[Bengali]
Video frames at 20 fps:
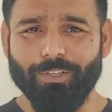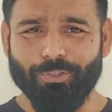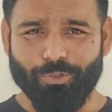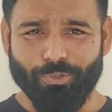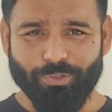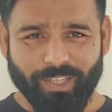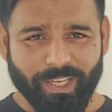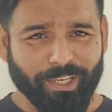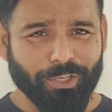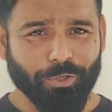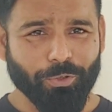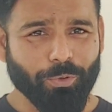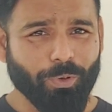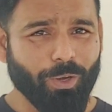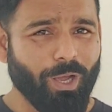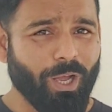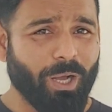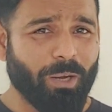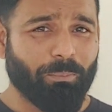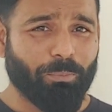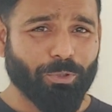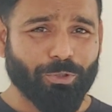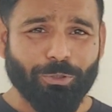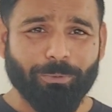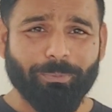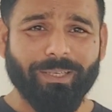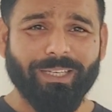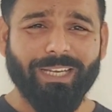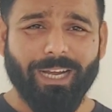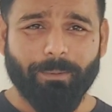সো থ্যাংক ইউ
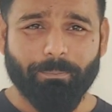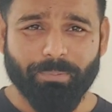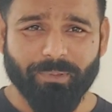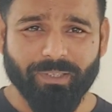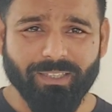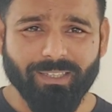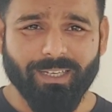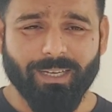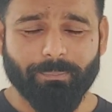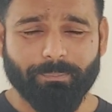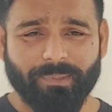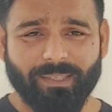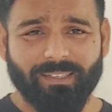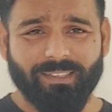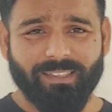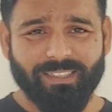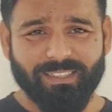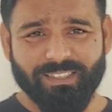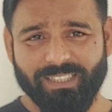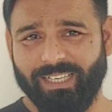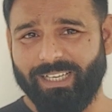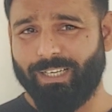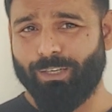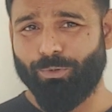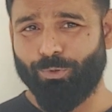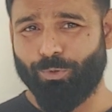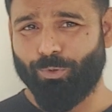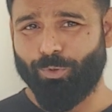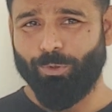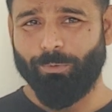প্রথমে আপনি আপনার লিঙ্কডিন
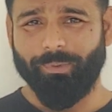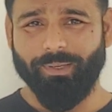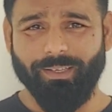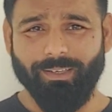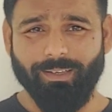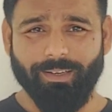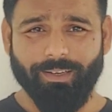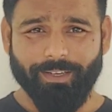অ্যাকাউন্ট খুলবেন